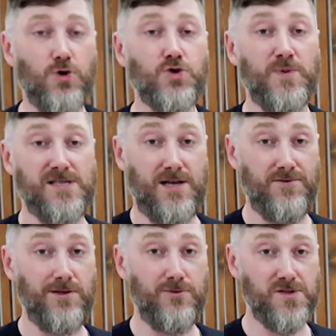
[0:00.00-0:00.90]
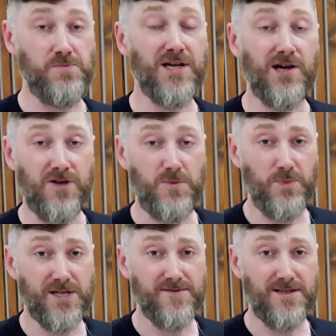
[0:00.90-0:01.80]
а уж по сравнению с мировыми
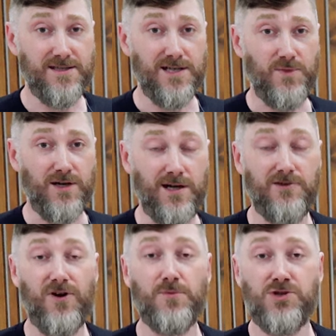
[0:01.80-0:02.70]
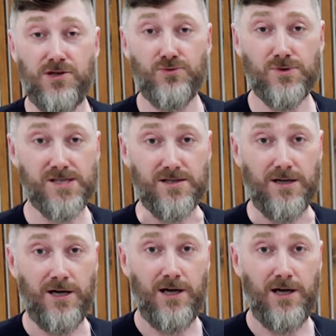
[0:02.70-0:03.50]
производителями они вообще юнцы.